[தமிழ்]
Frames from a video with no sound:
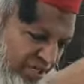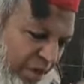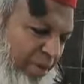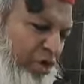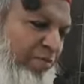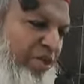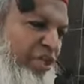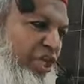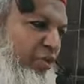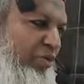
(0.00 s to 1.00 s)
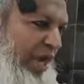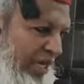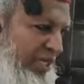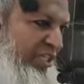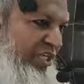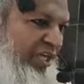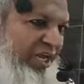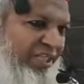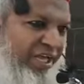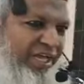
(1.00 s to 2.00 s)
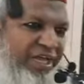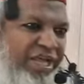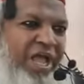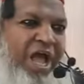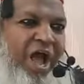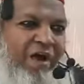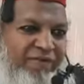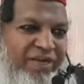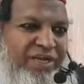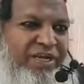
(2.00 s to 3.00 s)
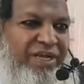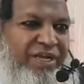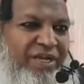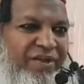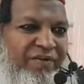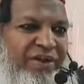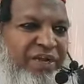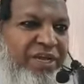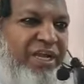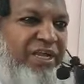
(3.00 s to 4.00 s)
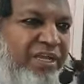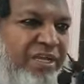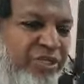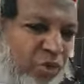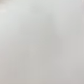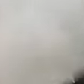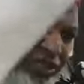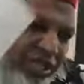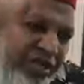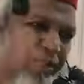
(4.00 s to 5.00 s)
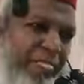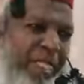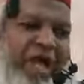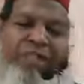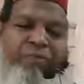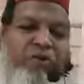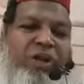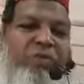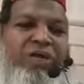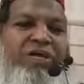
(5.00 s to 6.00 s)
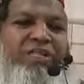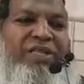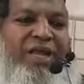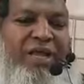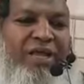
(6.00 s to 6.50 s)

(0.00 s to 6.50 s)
நமக்கு மத்தியில் உள்ள அநீதிங்கிறது அவனுக்கு நிகரை சொல்வது தான் அதுபோல் உலகத்தில்